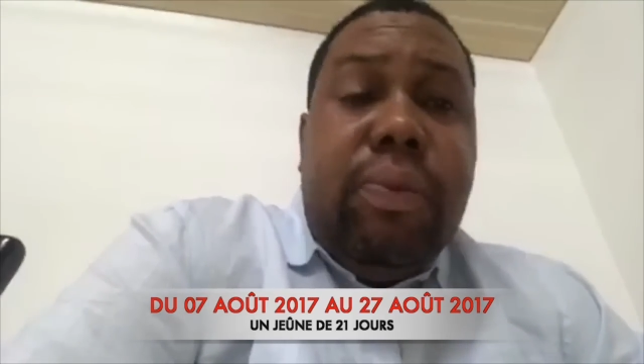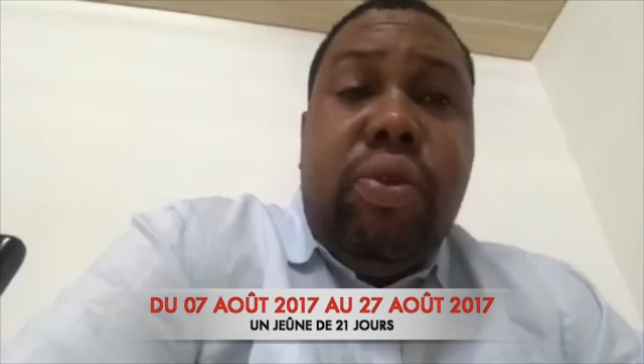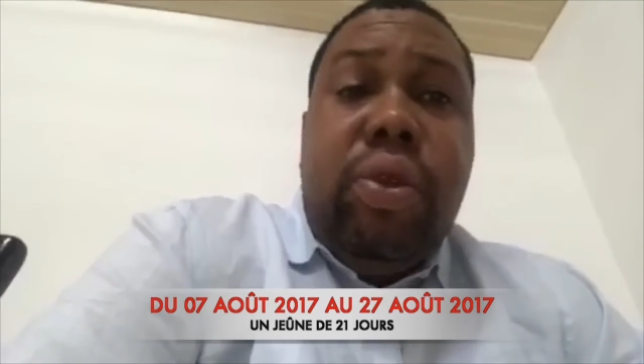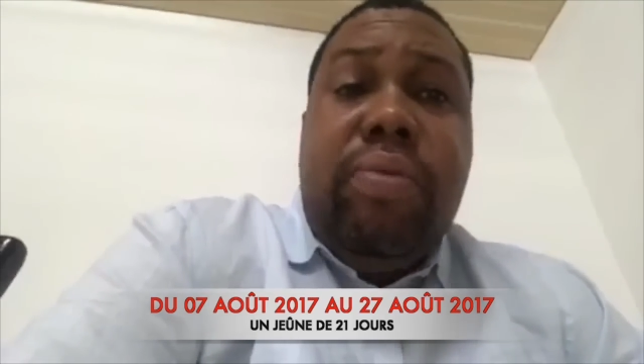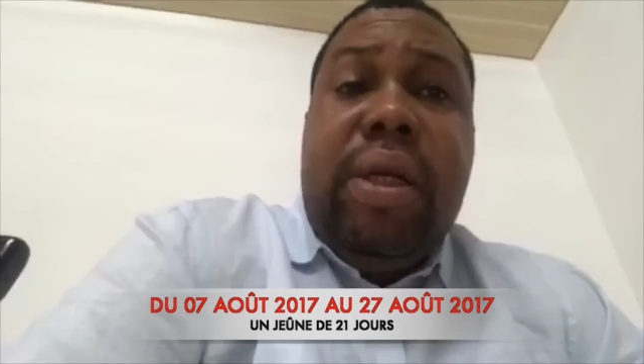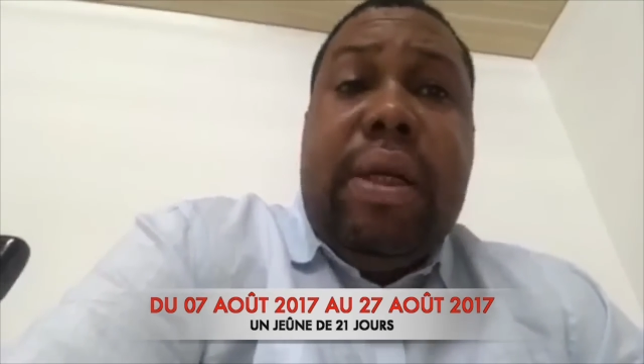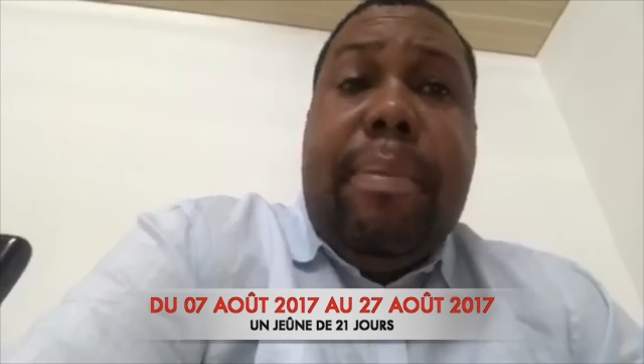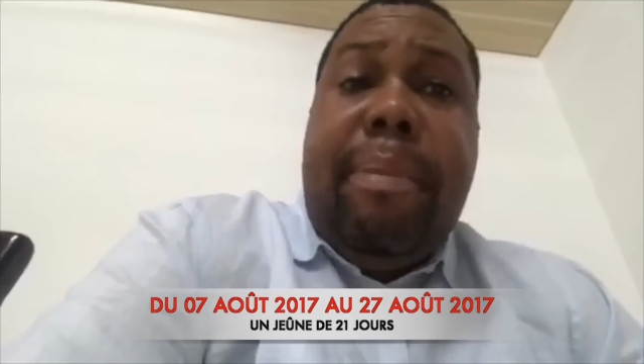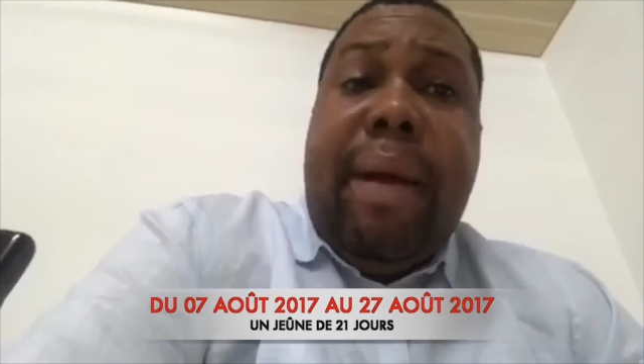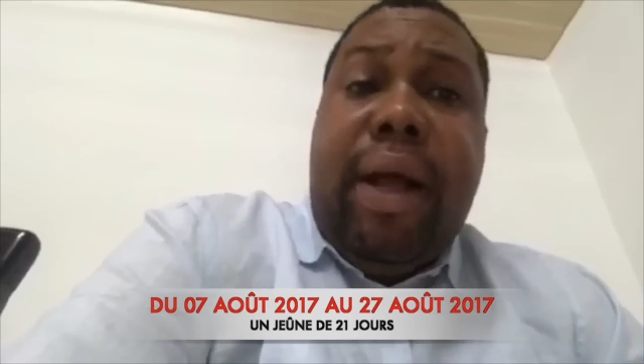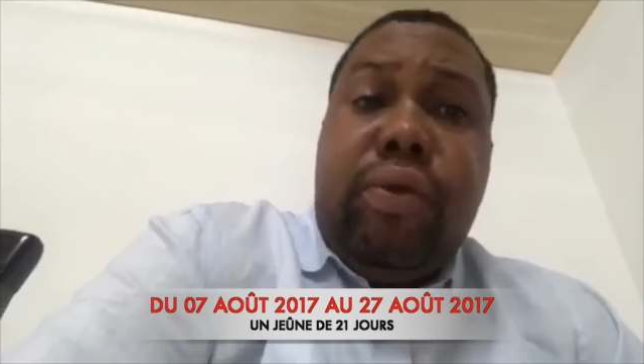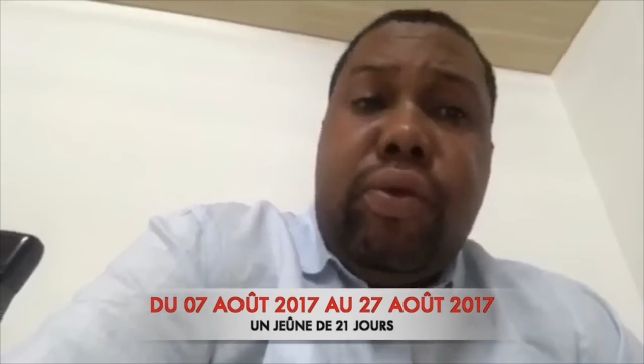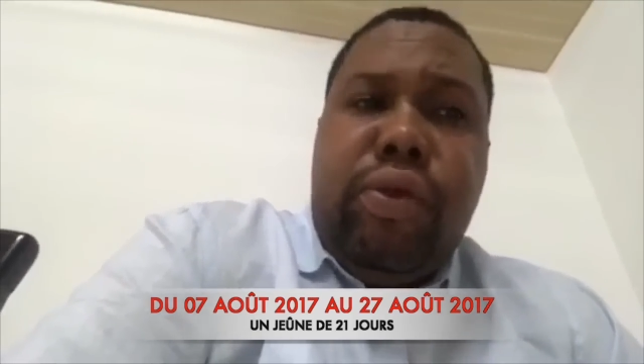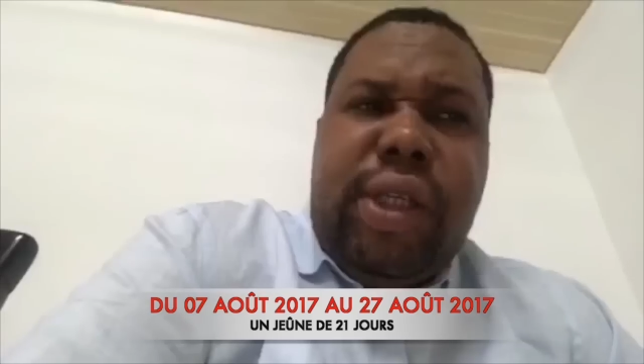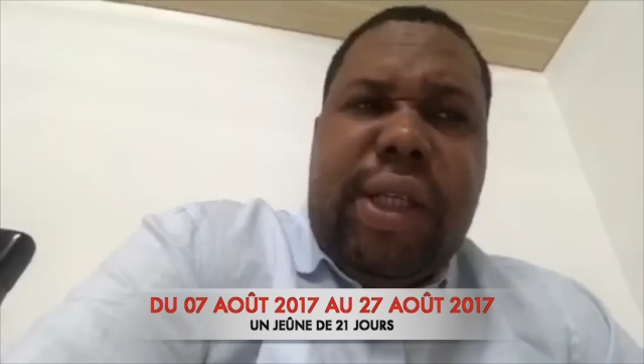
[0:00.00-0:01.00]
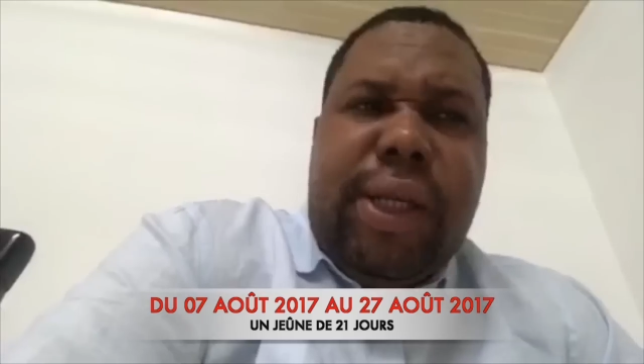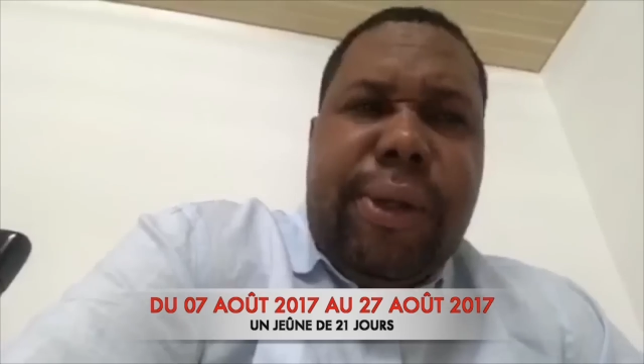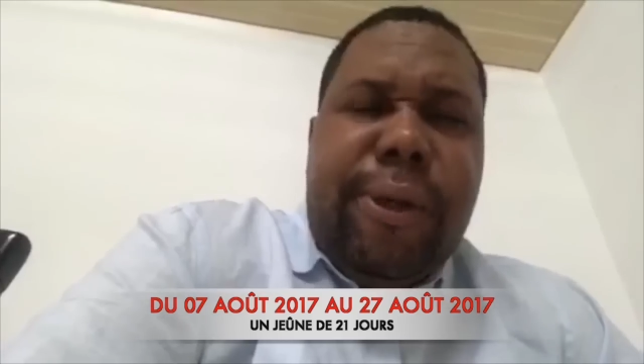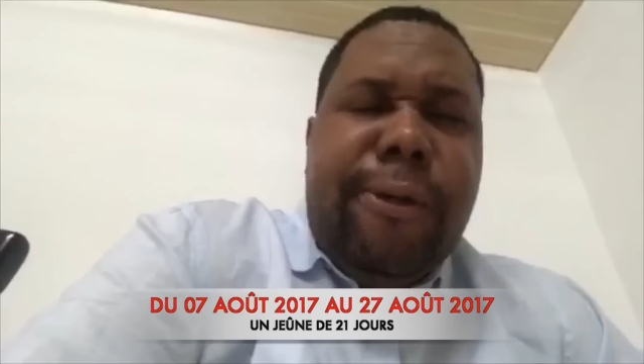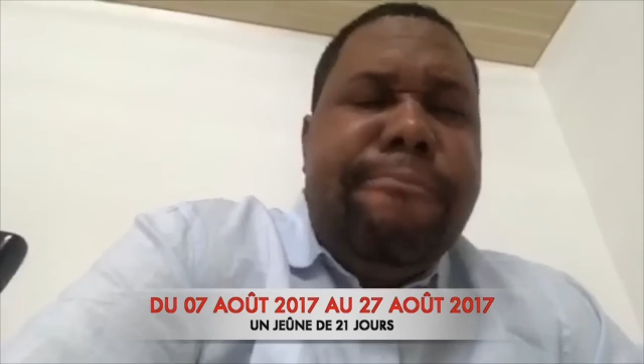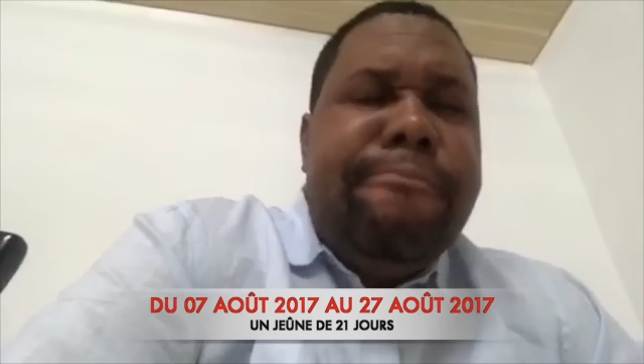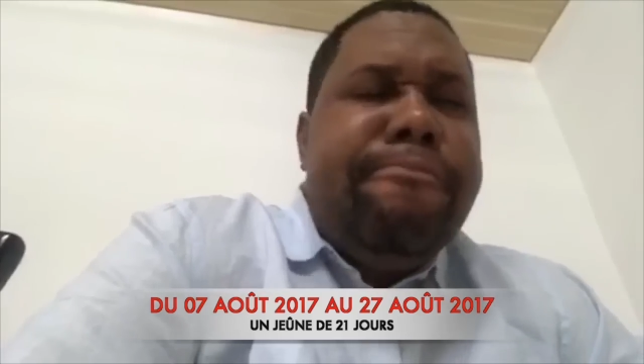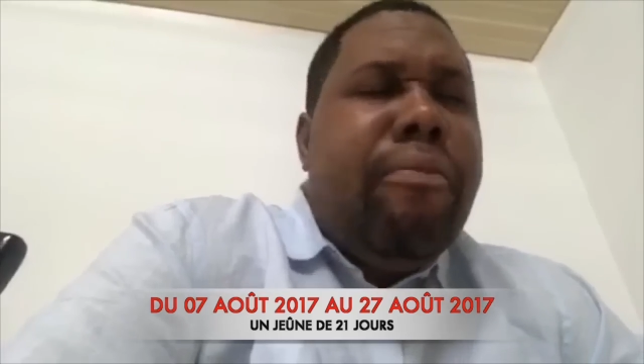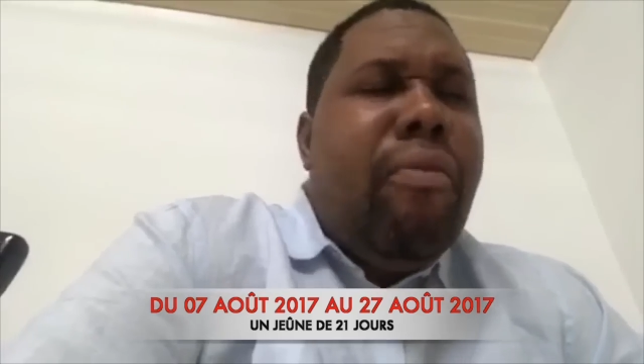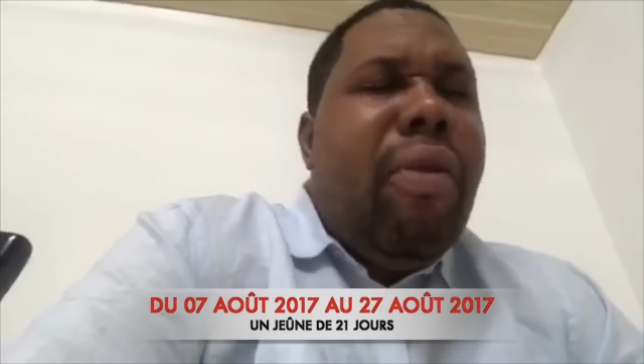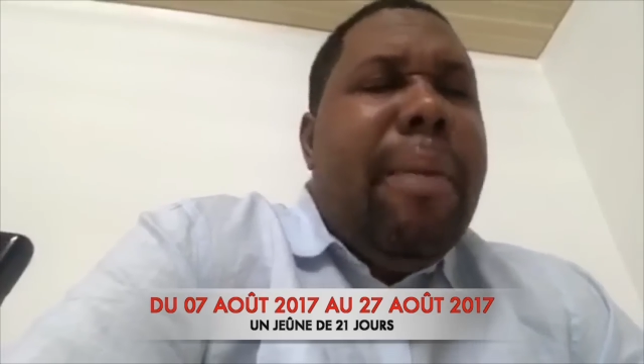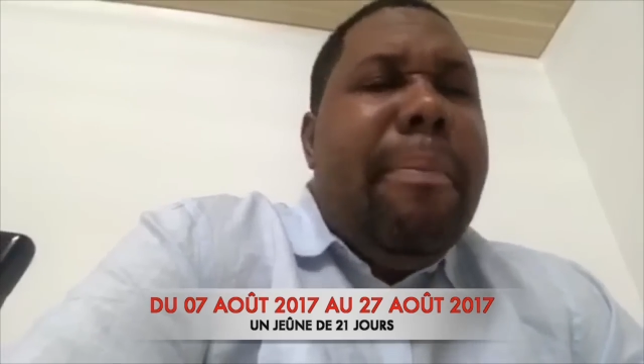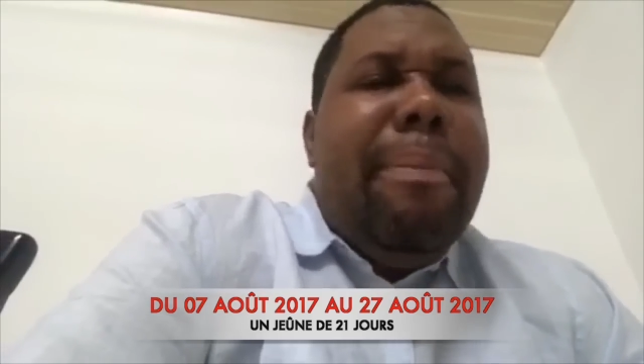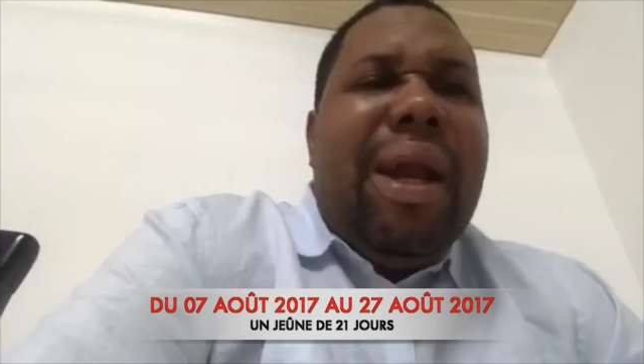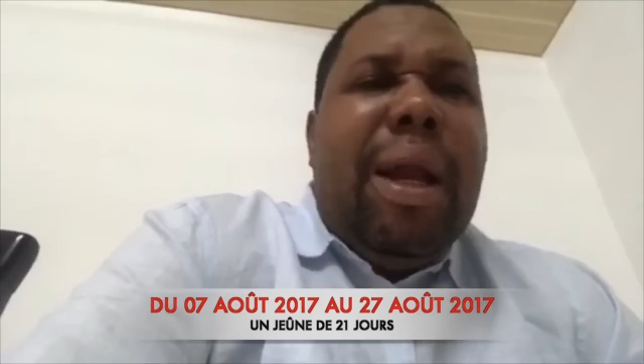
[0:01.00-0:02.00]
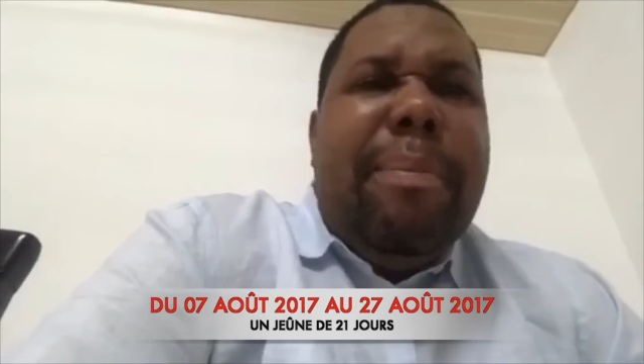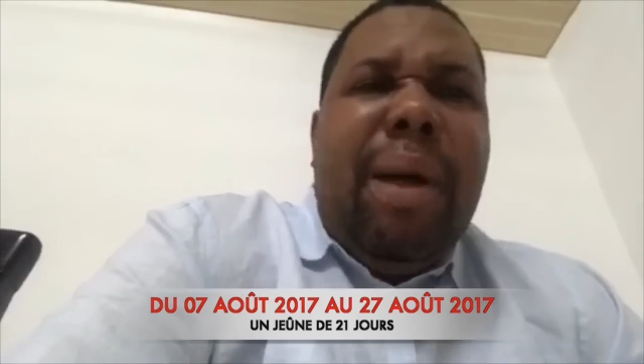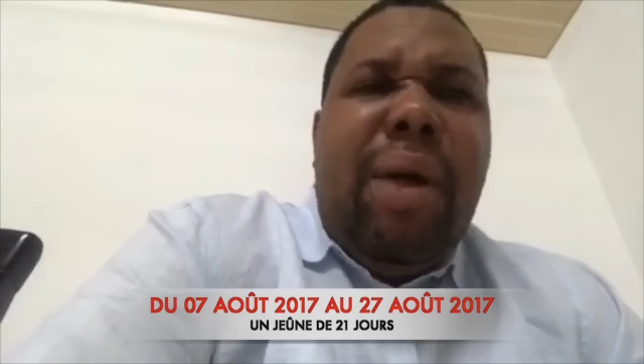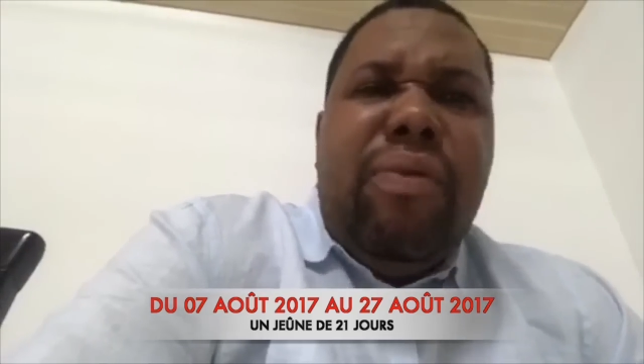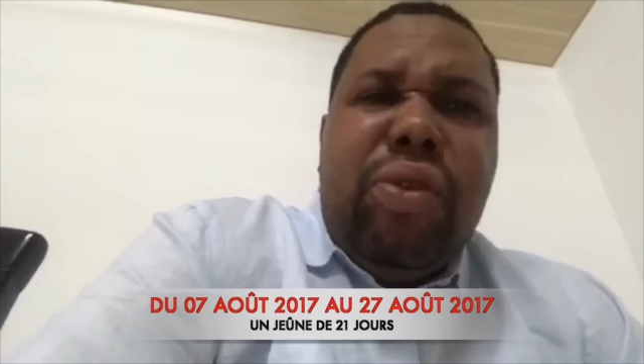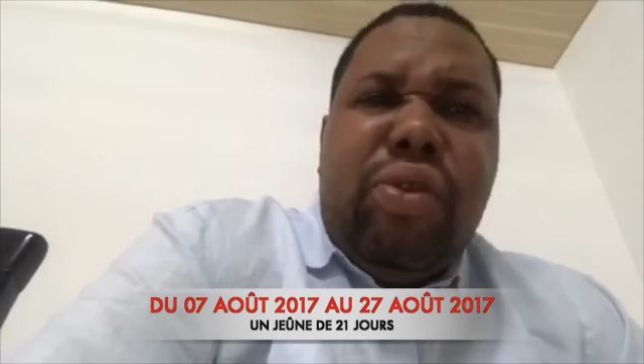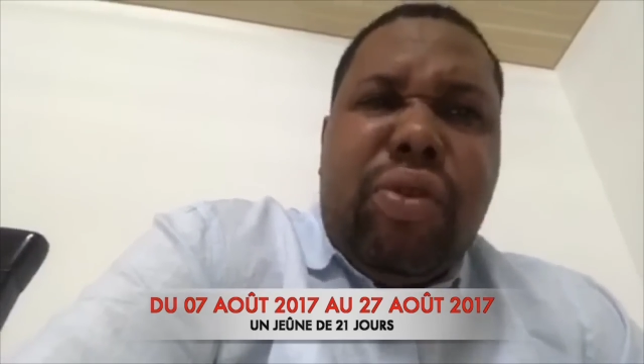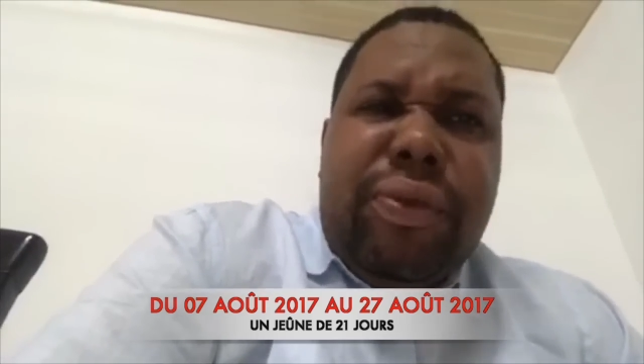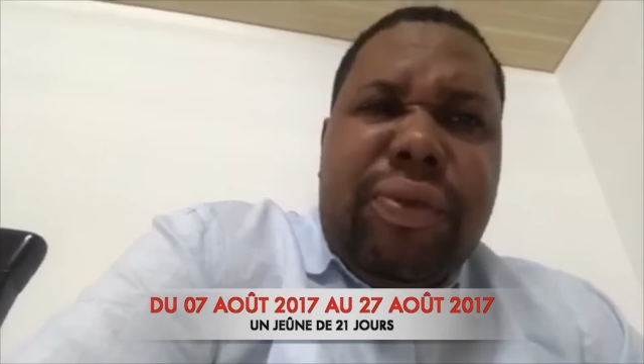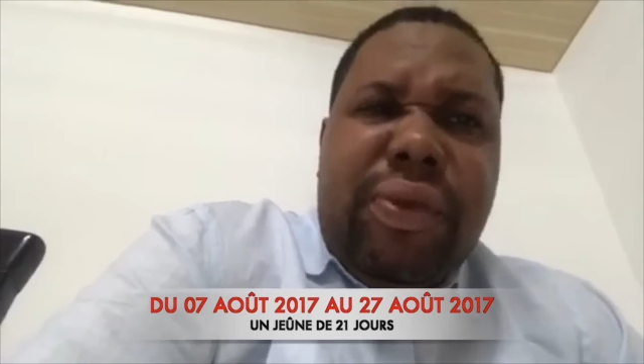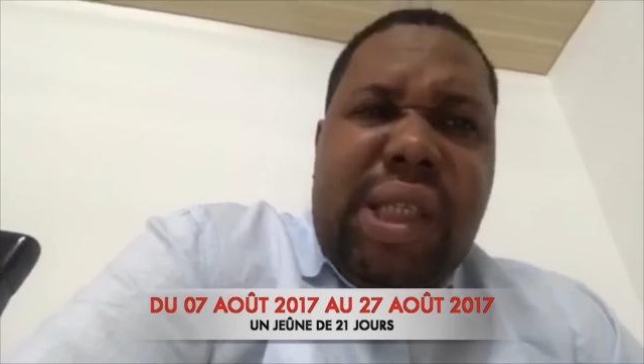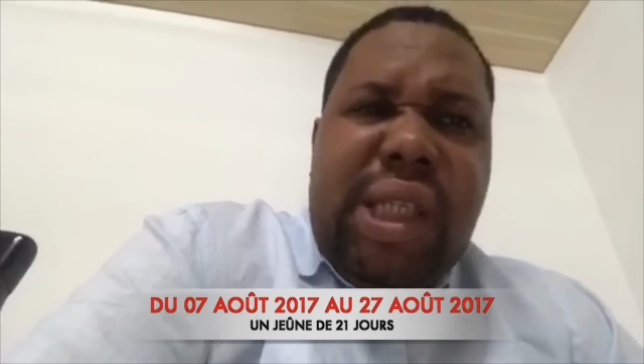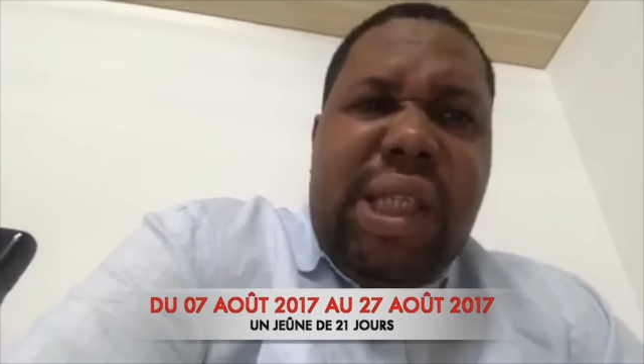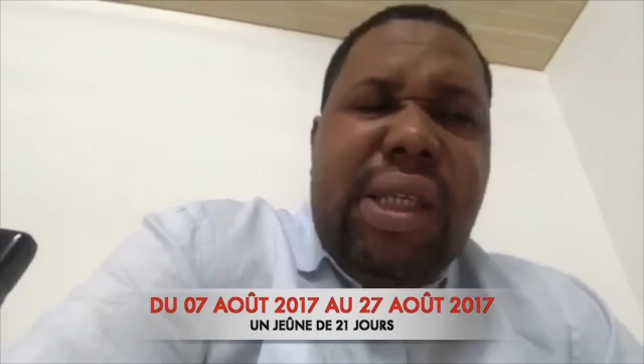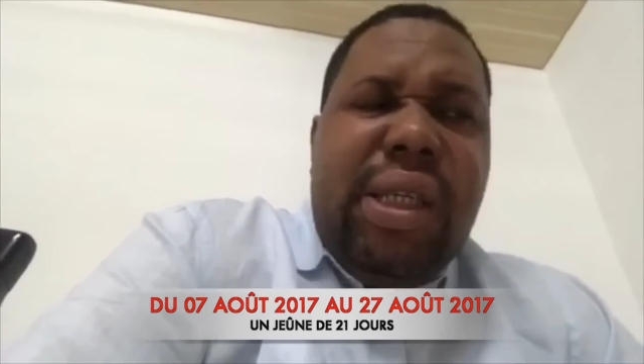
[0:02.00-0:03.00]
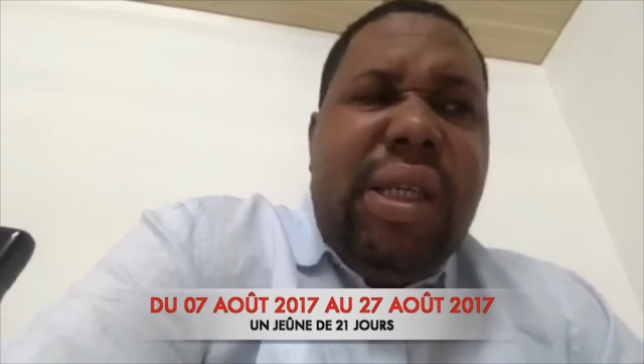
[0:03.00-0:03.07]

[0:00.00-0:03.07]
pour demander pardon Seigneur par rapport à votre vie,